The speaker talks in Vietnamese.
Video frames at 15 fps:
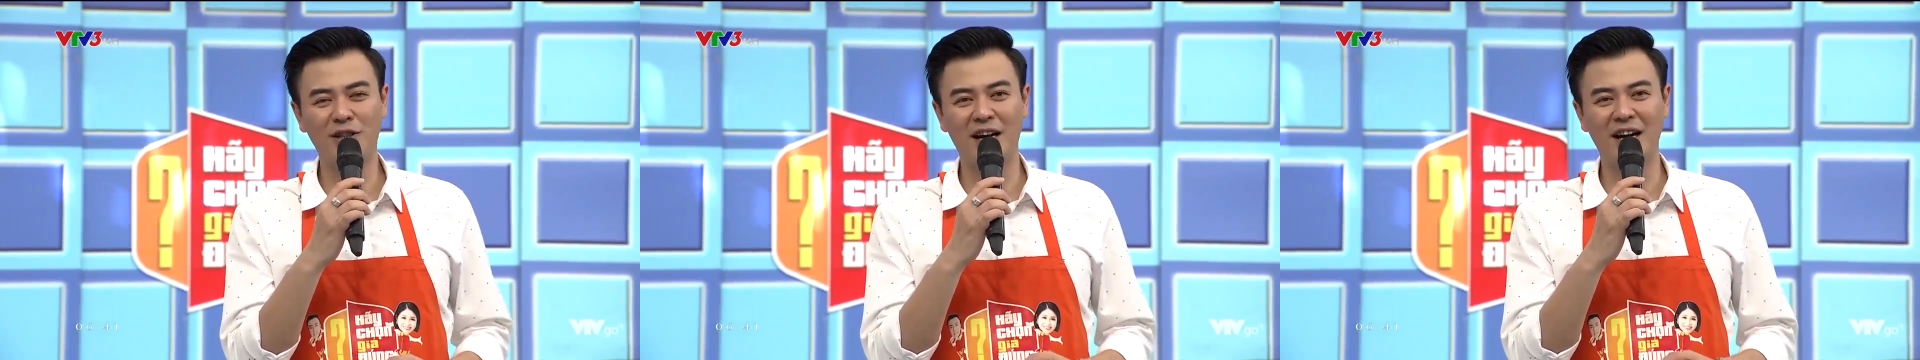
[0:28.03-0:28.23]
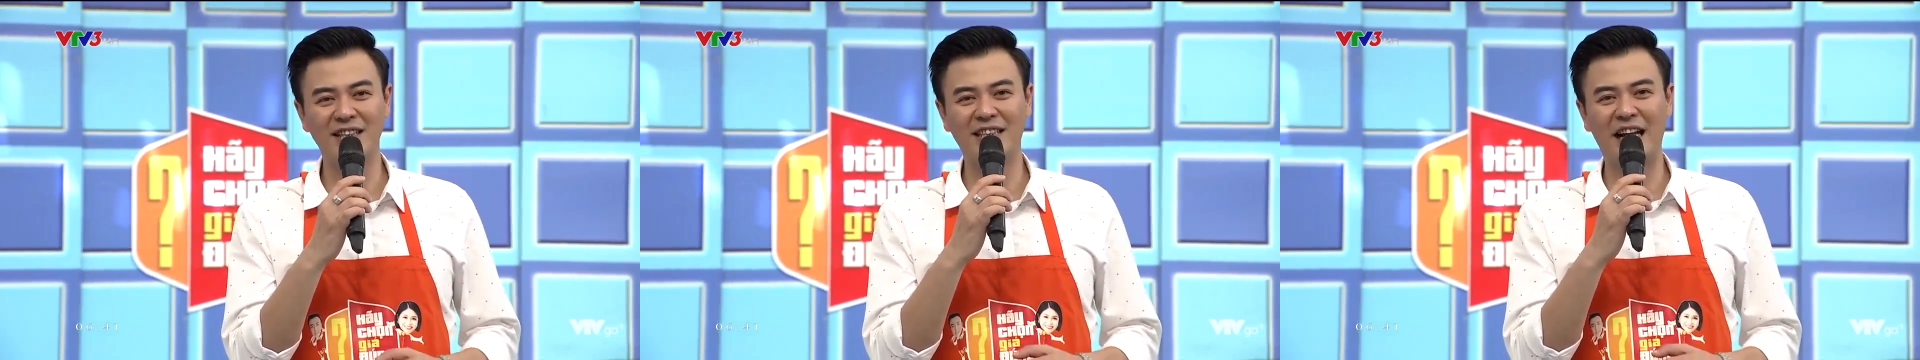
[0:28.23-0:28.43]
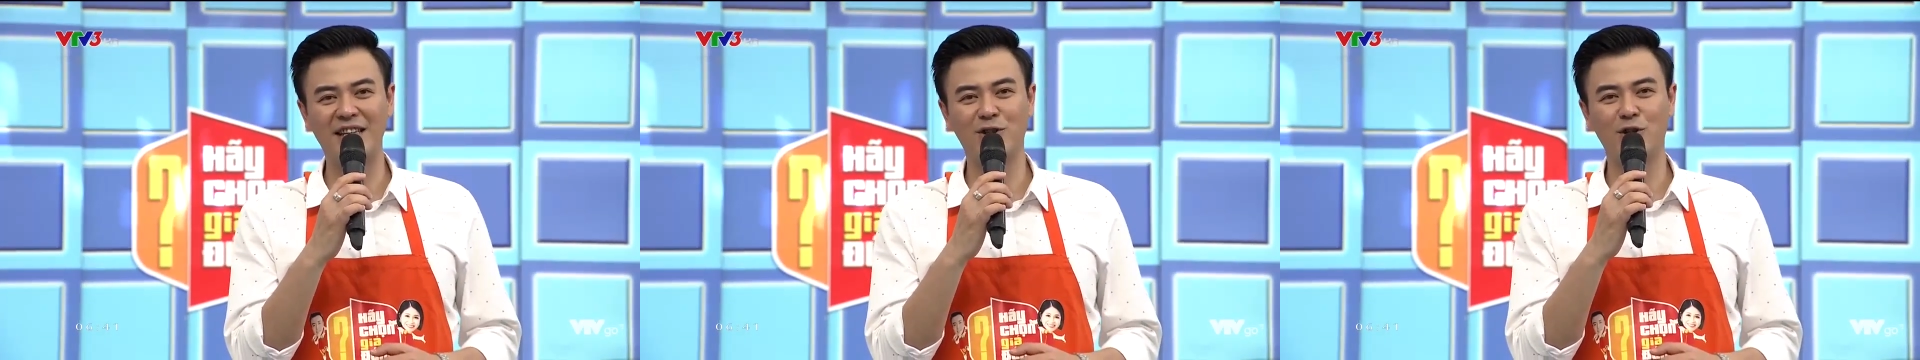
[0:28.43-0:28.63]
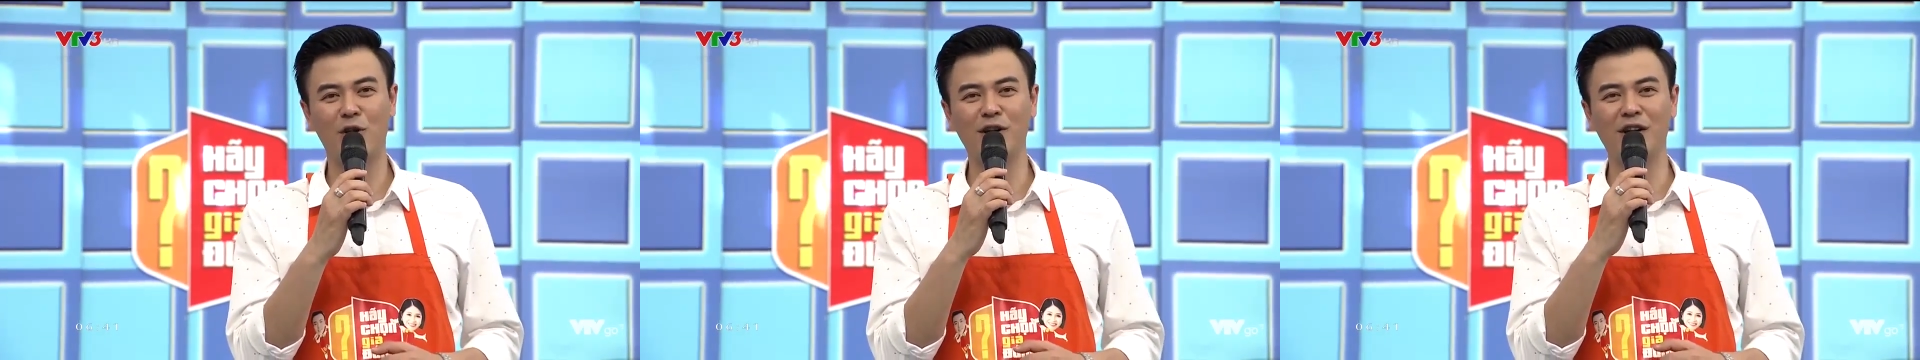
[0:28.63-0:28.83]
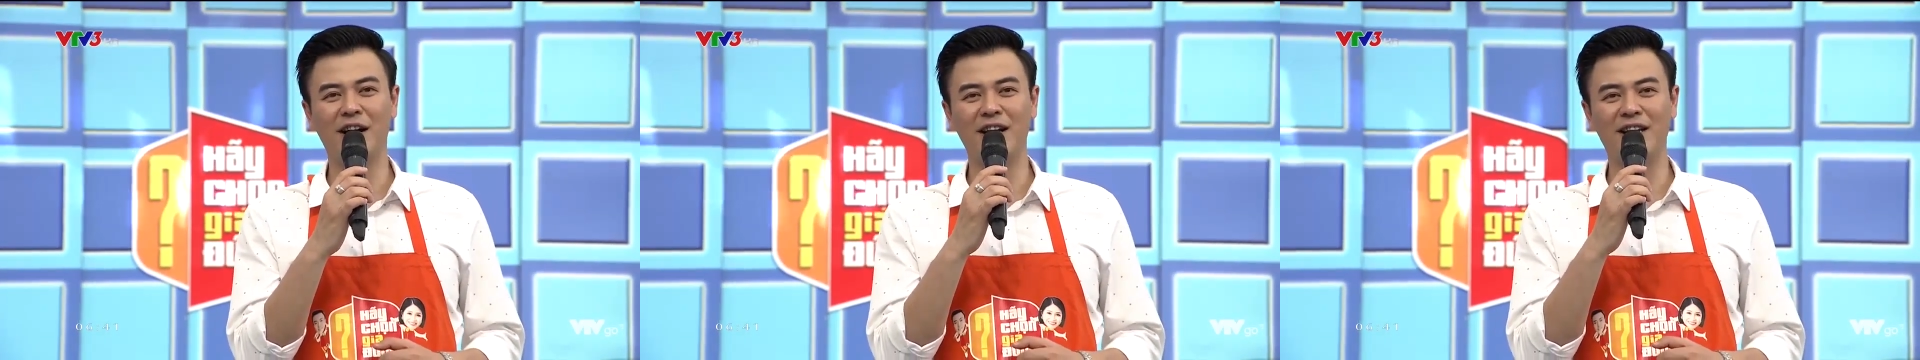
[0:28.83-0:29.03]
chơi dành
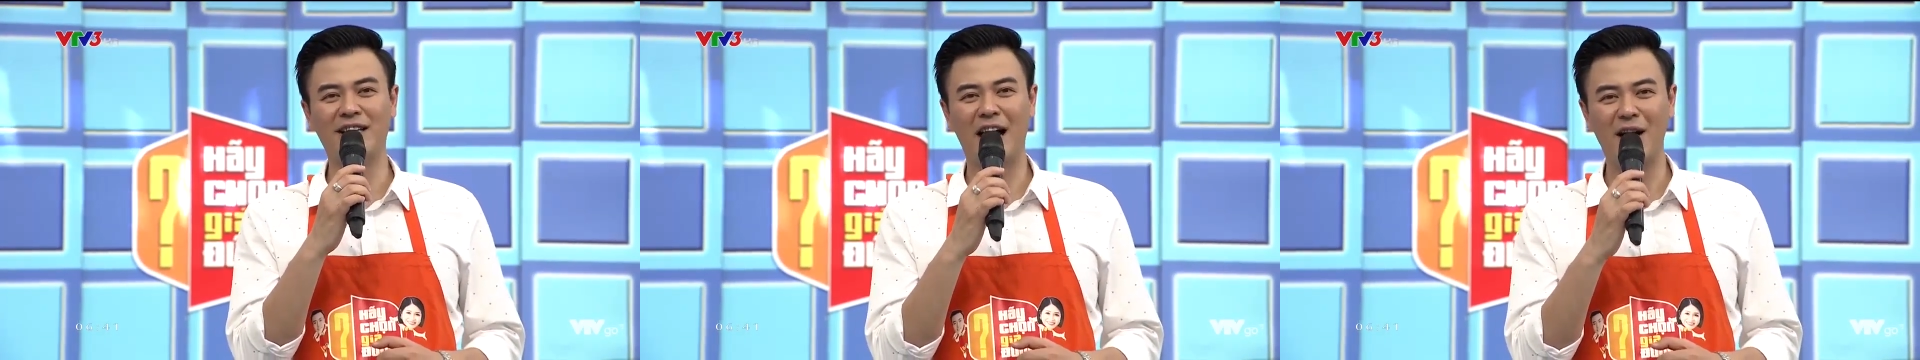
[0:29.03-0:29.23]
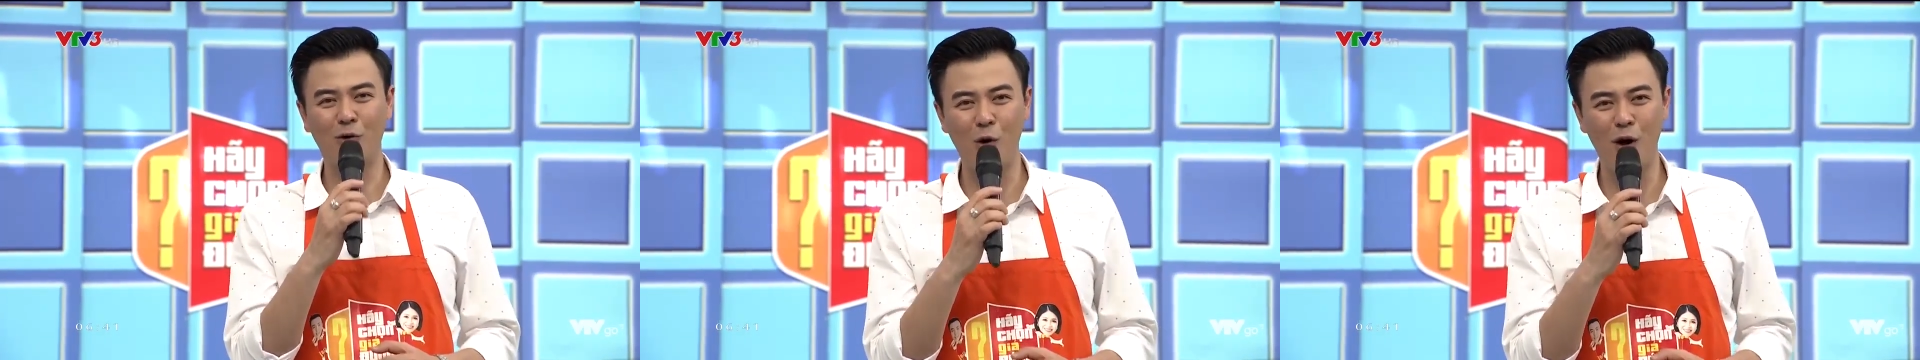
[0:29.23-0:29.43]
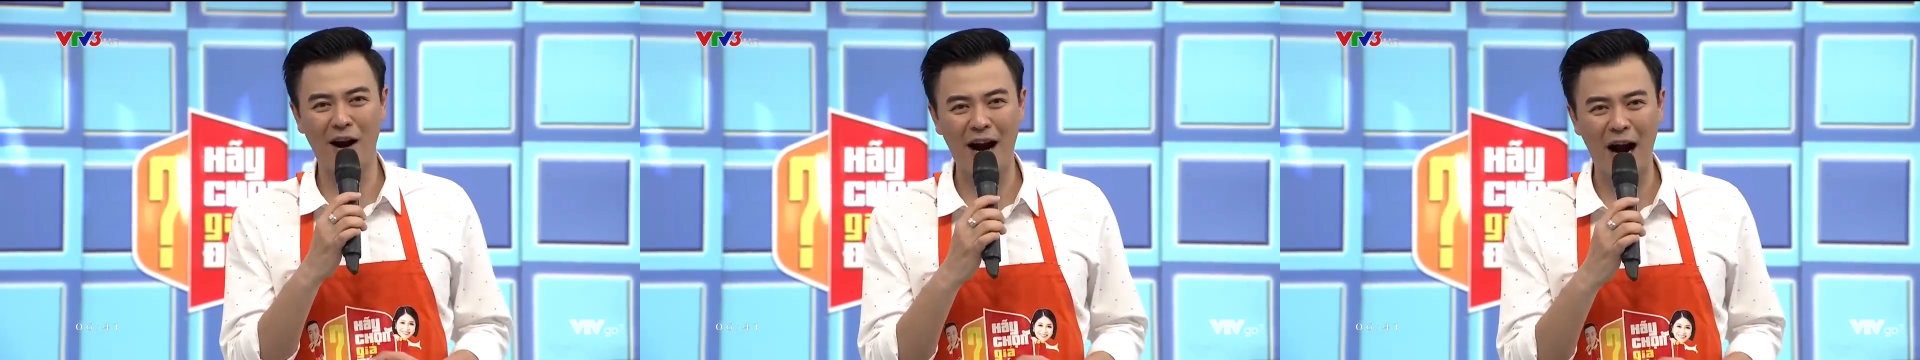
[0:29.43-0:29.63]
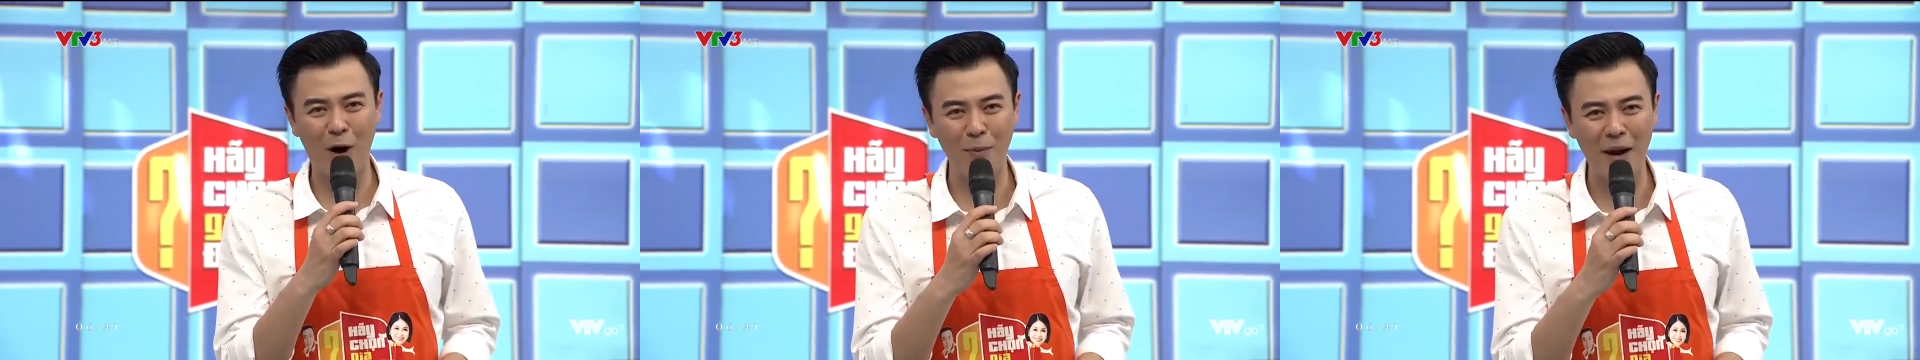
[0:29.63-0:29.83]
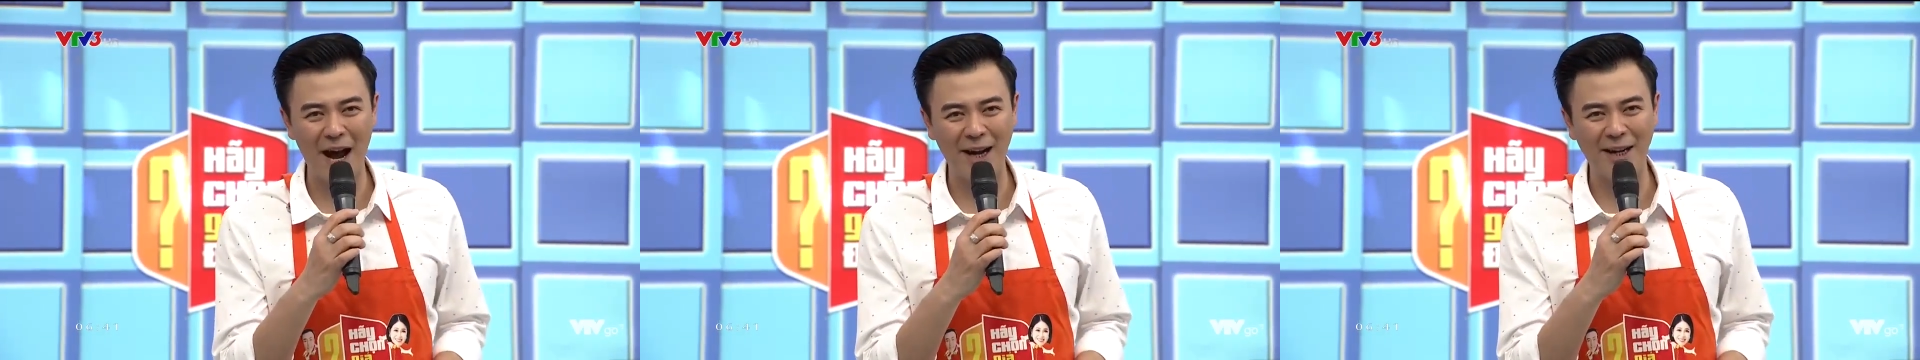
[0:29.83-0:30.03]
cho người thắng cuộc ngày
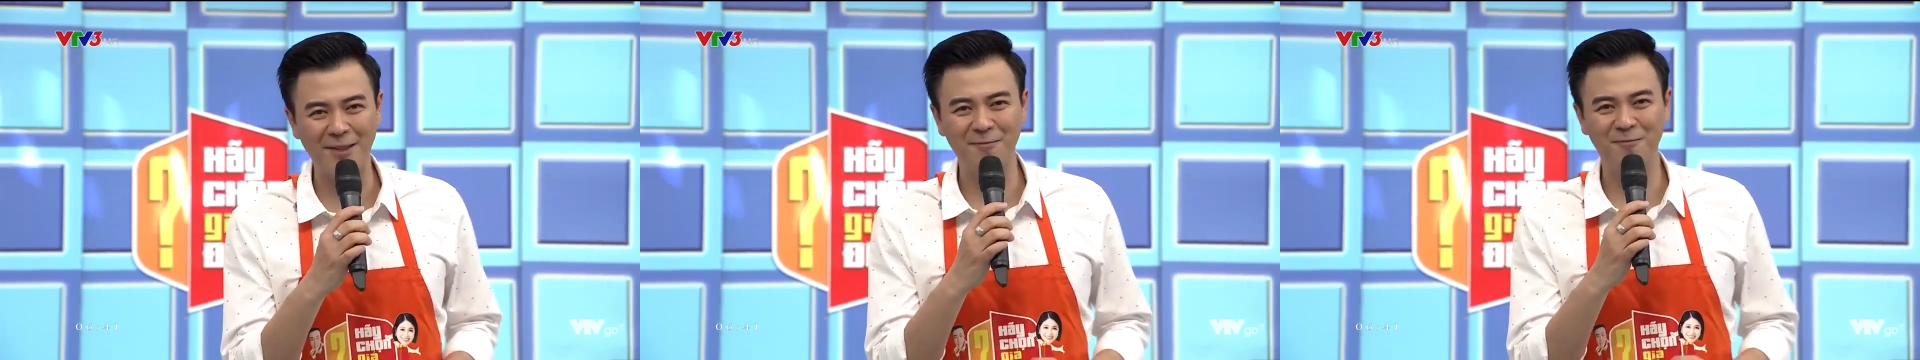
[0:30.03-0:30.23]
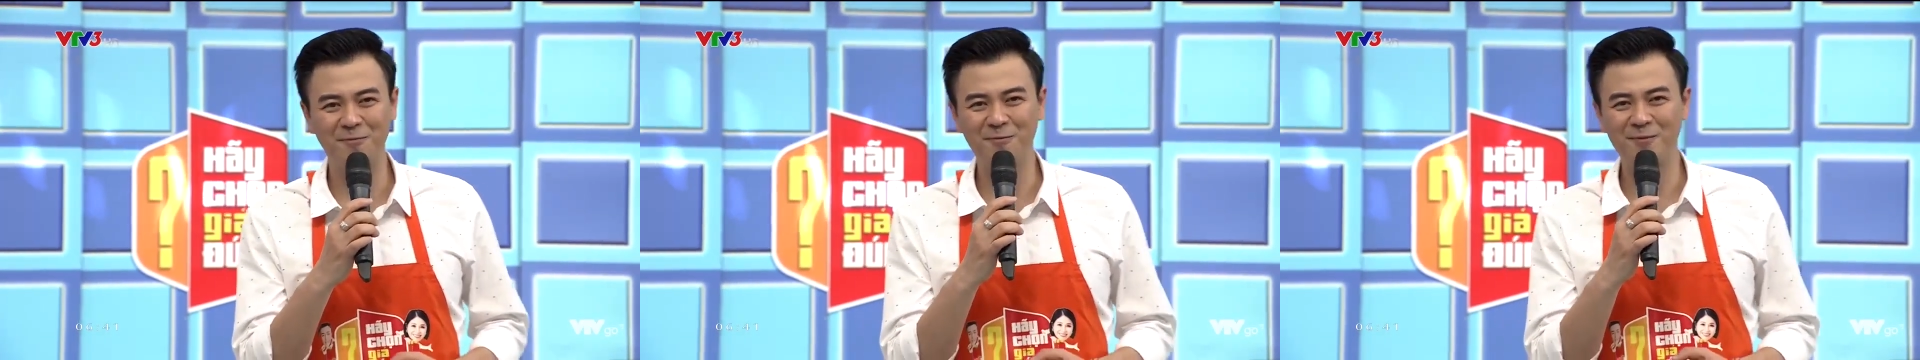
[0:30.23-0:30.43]
hôm nay.